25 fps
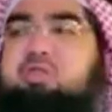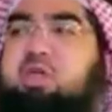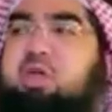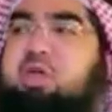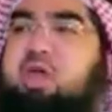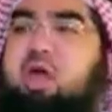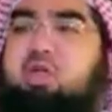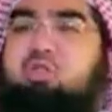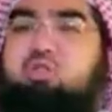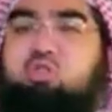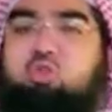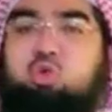لا
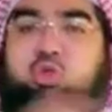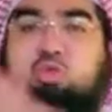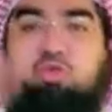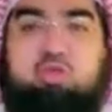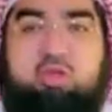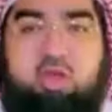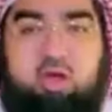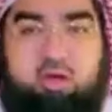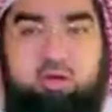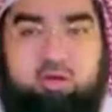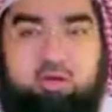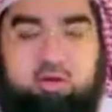تكاد
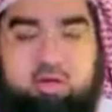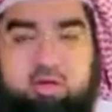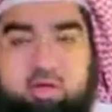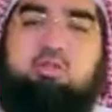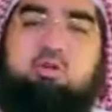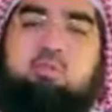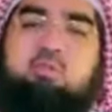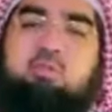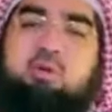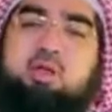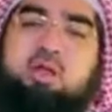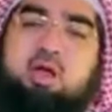تذكر
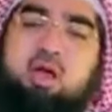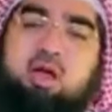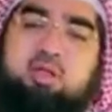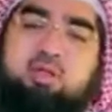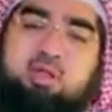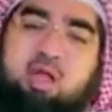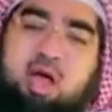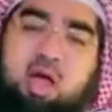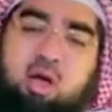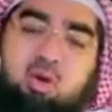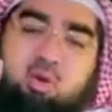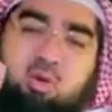ثم
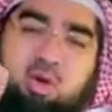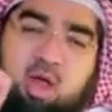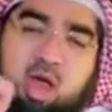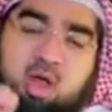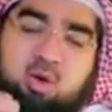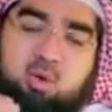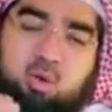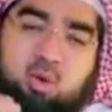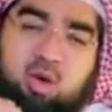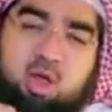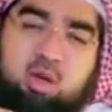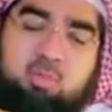نقد
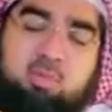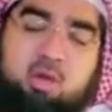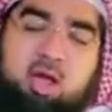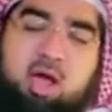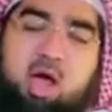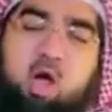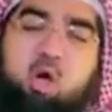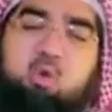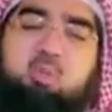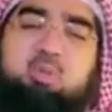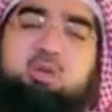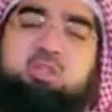هؤلاء
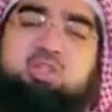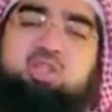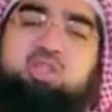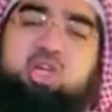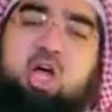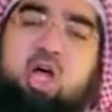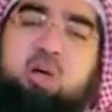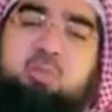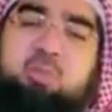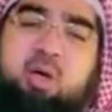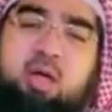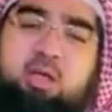العلماء أو من
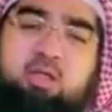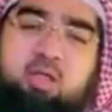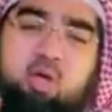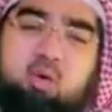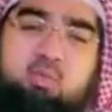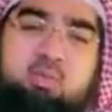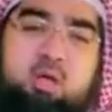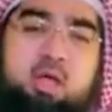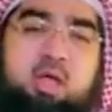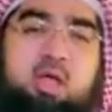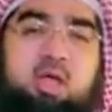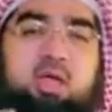جاء
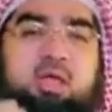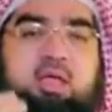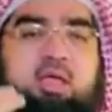بعدهم